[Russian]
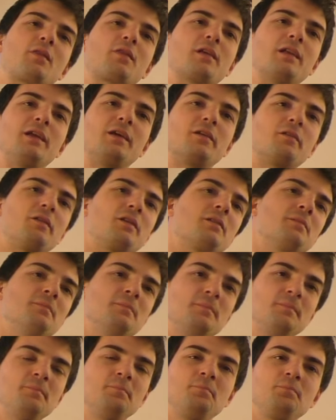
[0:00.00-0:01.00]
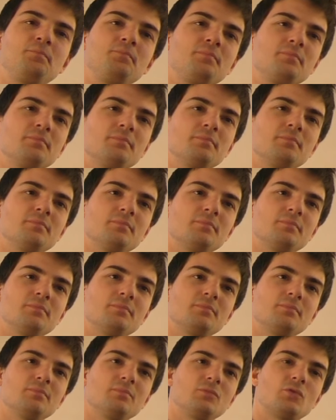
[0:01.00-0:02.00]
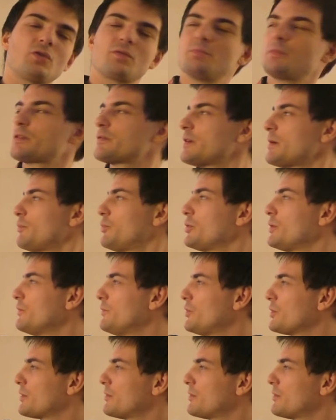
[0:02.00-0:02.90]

осциллировать. То есть мы с вами будем